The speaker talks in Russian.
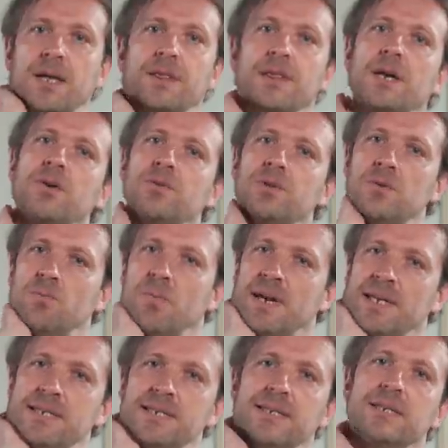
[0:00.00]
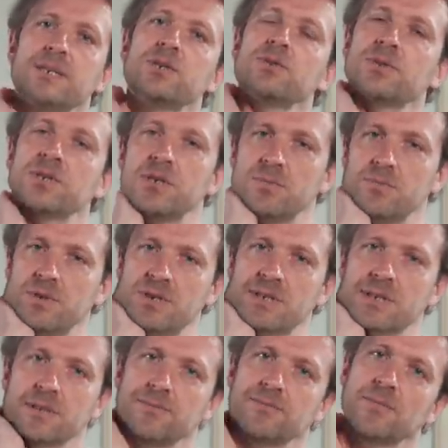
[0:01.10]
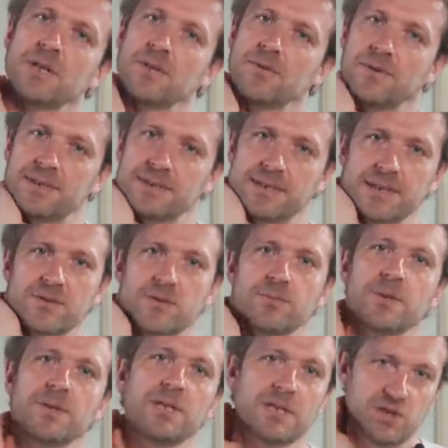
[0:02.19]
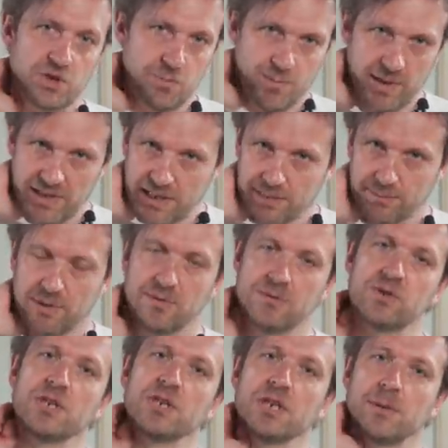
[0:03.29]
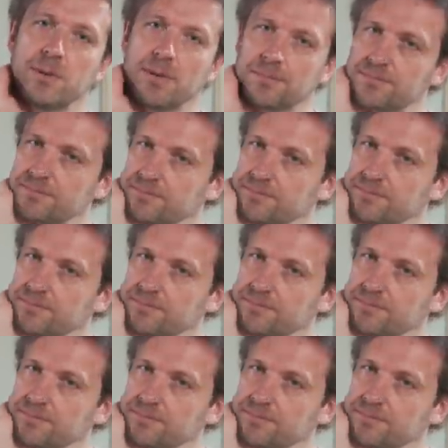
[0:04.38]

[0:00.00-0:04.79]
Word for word: Находим болезненные жесткие мышцы и воздействуем на них щипательными движениями.